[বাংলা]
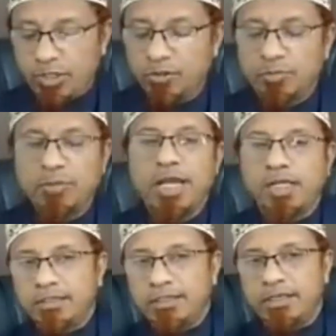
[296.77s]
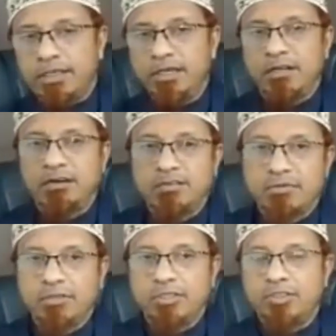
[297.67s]
ছবি হাত দিয়ে আর্ট
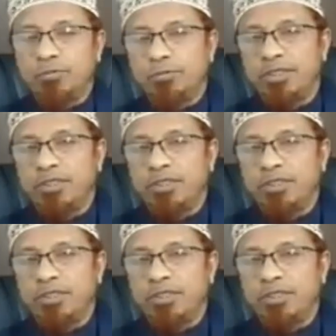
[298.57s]
করি ছবি